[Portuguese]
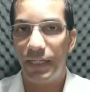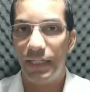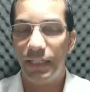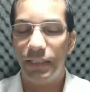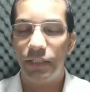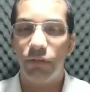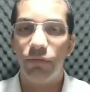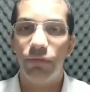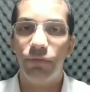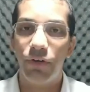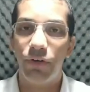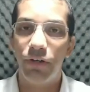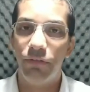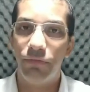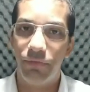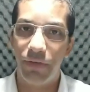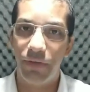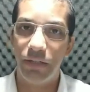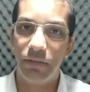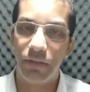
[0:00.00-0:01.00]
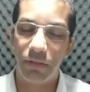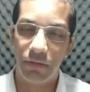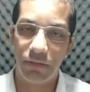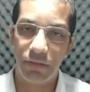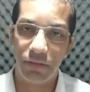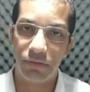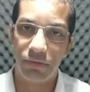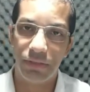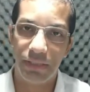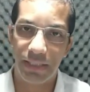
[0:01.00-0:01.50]
Então foi feito, a
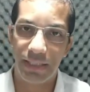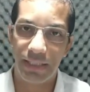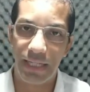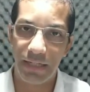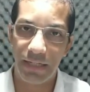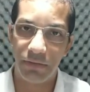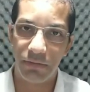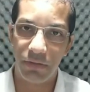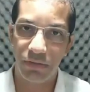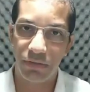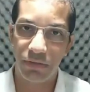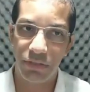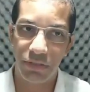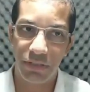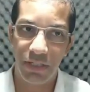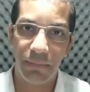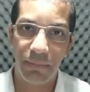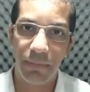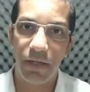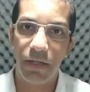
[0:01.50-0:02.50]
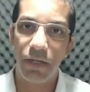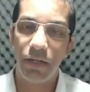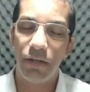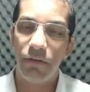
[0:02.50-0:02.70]
nossa sociedade, o nosso sistema